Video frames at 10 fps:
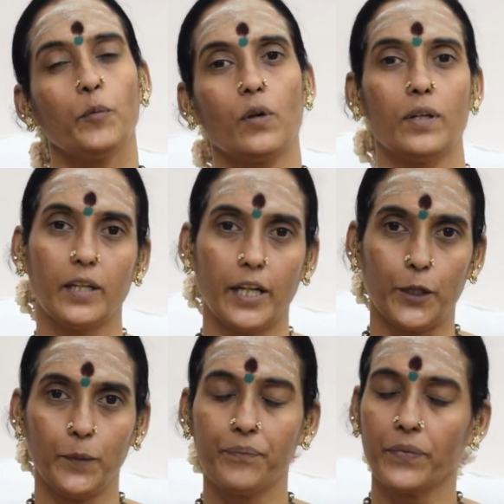உங்களுக்கு
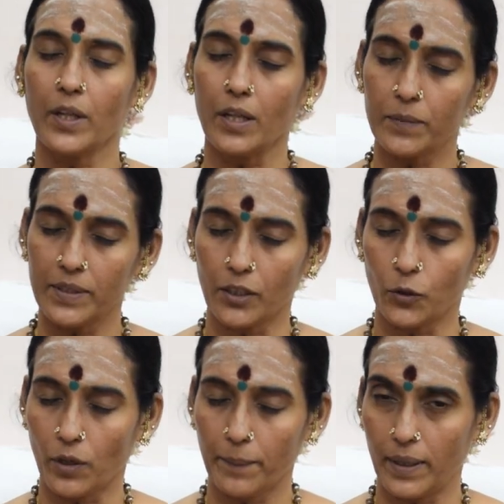கிடைக்கும் இரும்பு சத்து
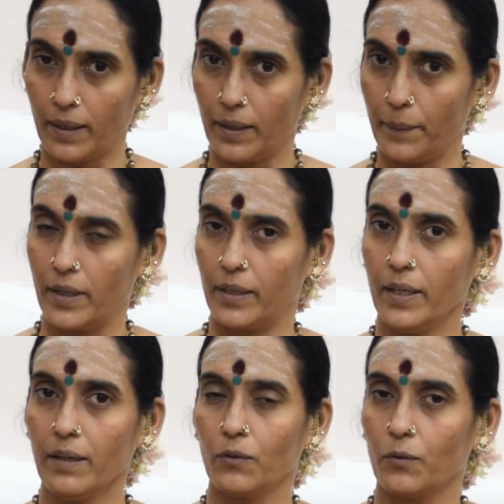குறைபாடு
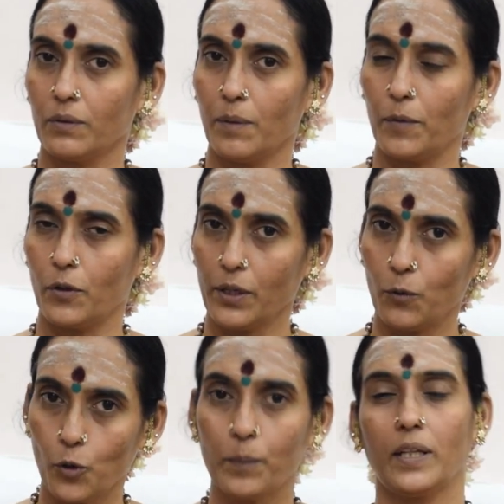அப்படின்றதே நம்மளுடைய
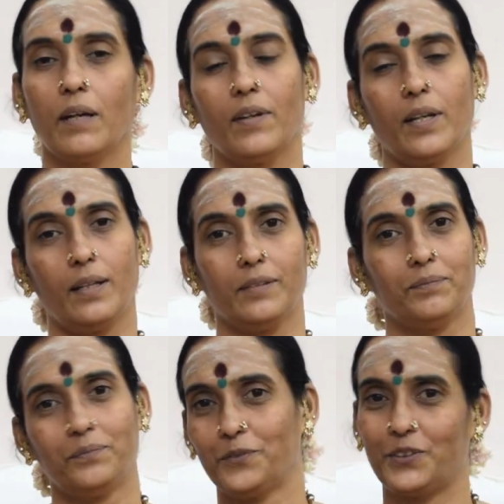குடும்பத்துக்கே வராது
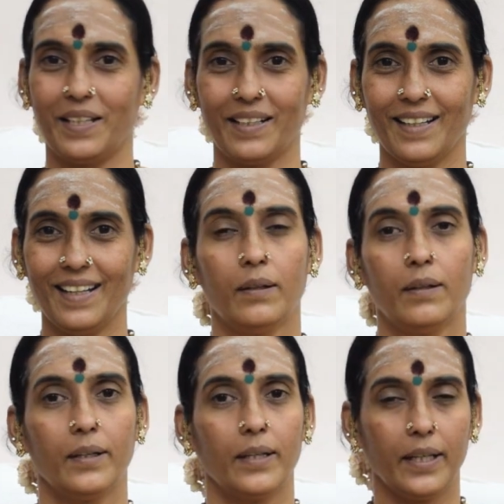சரிங்களா
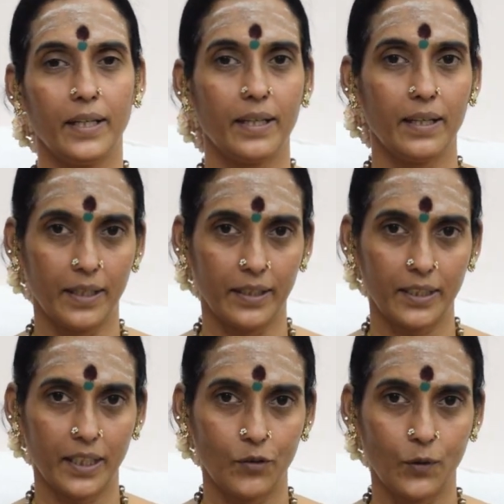இன்றைக்கி இந்த
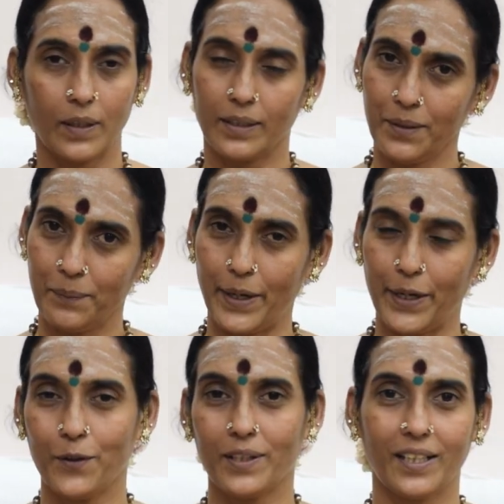தகவல் உங்களுக்கு
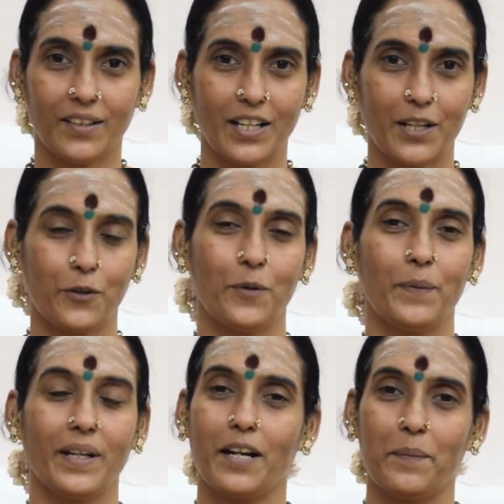பயனுள்ள தகவலாக இருக்கும்
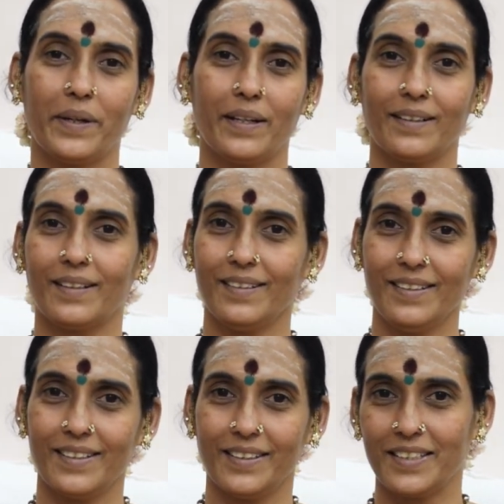அப்படிங்கிற நம்பிக்கை எனக்கு
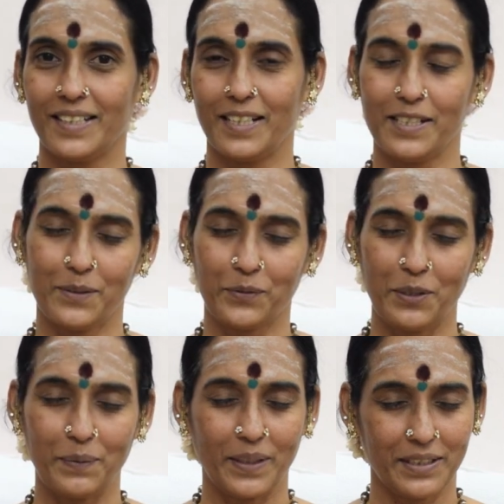இருக்குது இந்த சேனலை
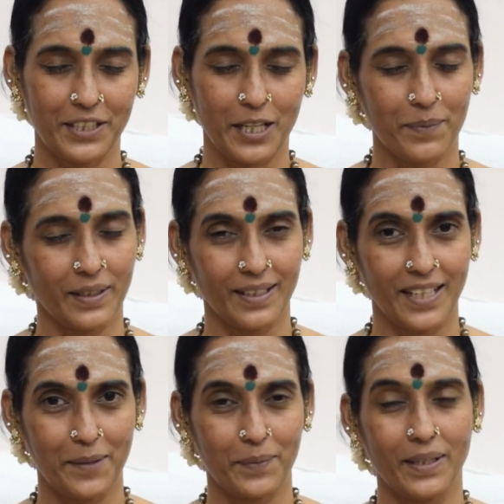சப்ஸ்கிரைப் பண்ணுங்கள் ஷேர் பண்ணுங்கள்
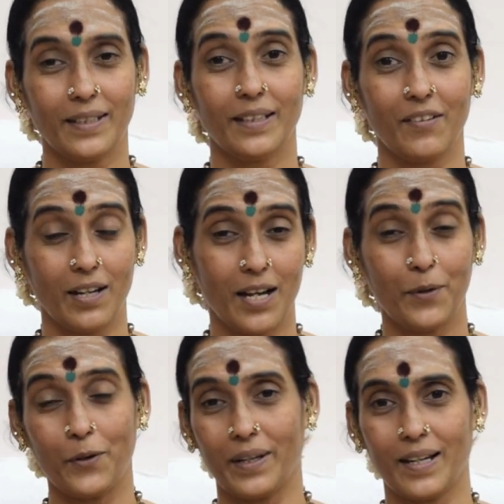லைக் பண்ணுங்கள் தவறாமல்
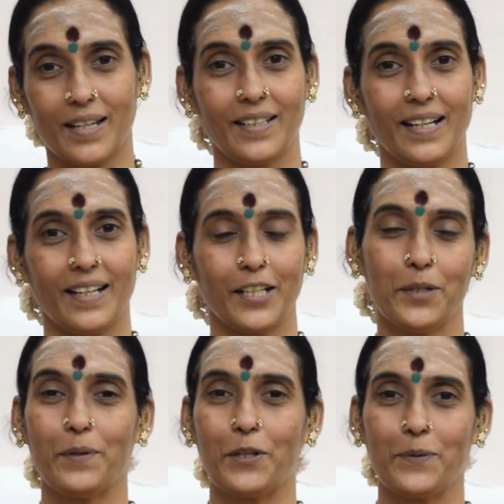உங்களுடைய கருத்துக்களை
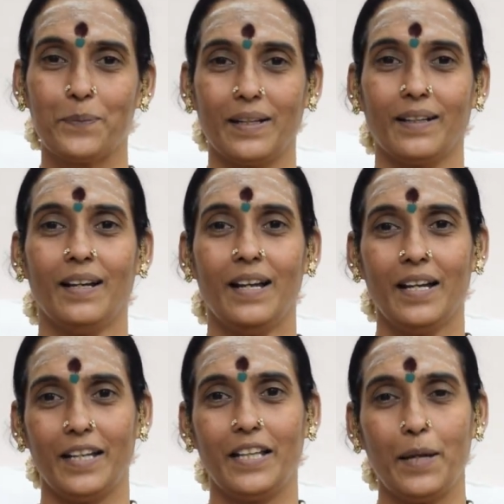எங்களுக்கு பதிவு பண்ணுங்கள்
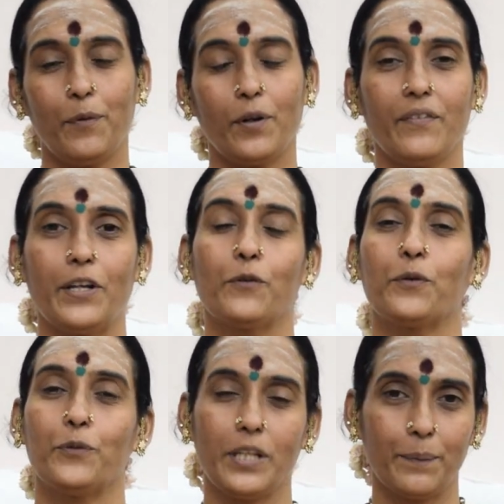இதே போல் வேறு
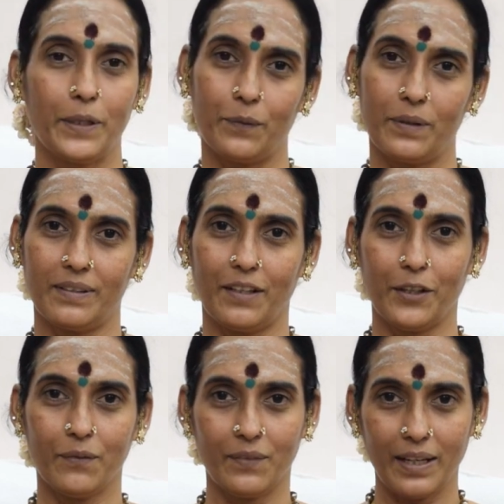ஒரு புதிய பதிவுடன்
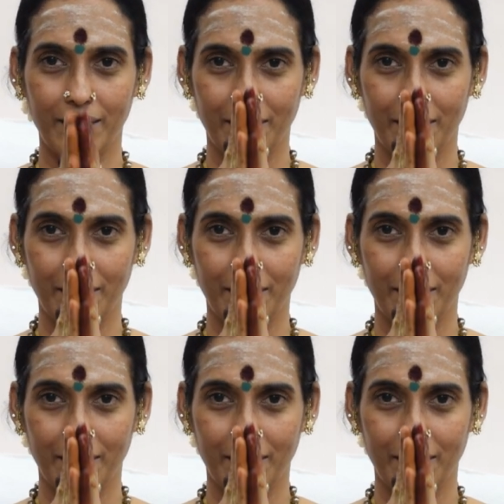சந்திக்கும் வரை